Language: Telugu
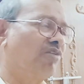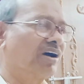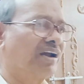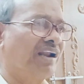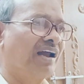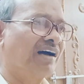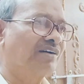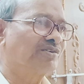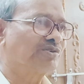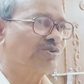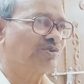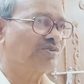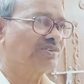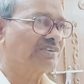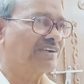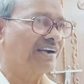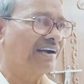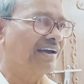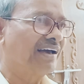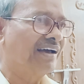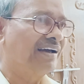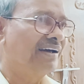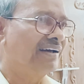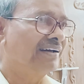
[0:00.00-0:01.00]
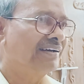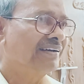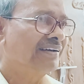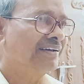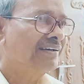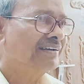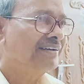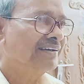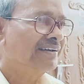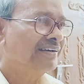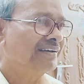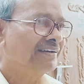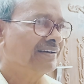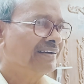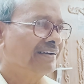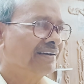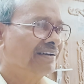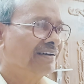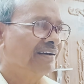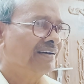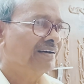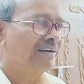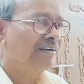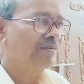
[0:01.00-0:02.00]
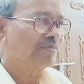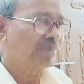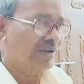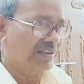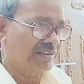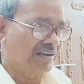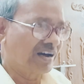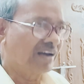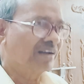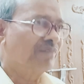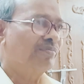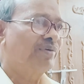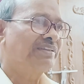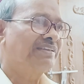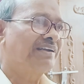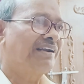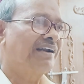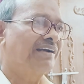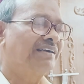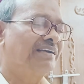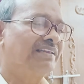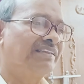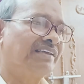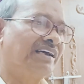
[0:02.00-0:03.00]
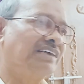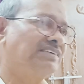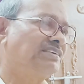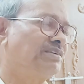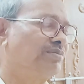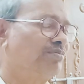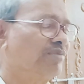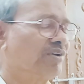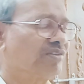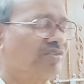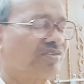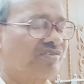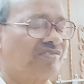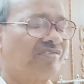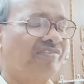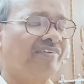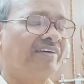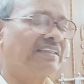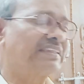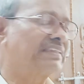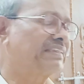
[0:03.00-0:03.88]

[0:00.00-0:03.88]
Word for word: ఒకలాగా చూస్తాడా ప్రధానమంత్రి అంటే దేశం మొత్తం